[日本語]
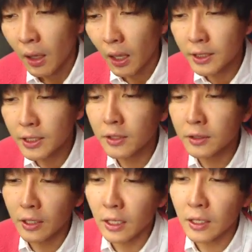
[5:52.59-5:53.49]
走るっ
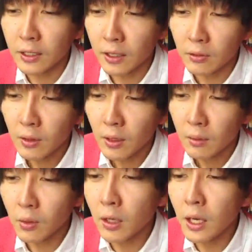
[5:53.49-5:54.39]
てな、何やの
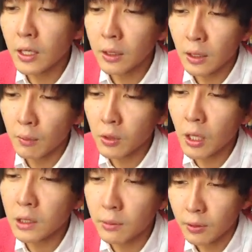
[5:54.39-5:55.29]
もう一回やって、いや、もう一
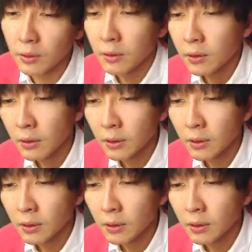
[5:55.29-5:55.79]
回やってもいいよ。